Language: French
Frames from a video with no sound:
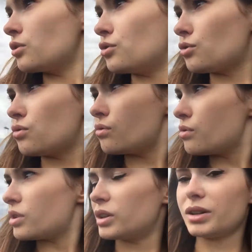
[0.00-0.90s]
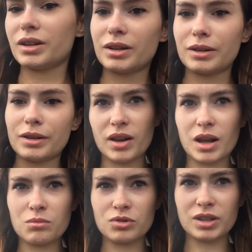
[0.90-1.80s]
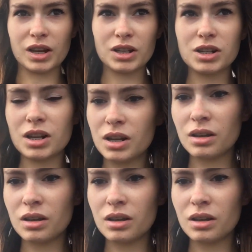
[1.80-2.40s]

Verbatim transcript: Du coup, euh, je vais aller à mon stage.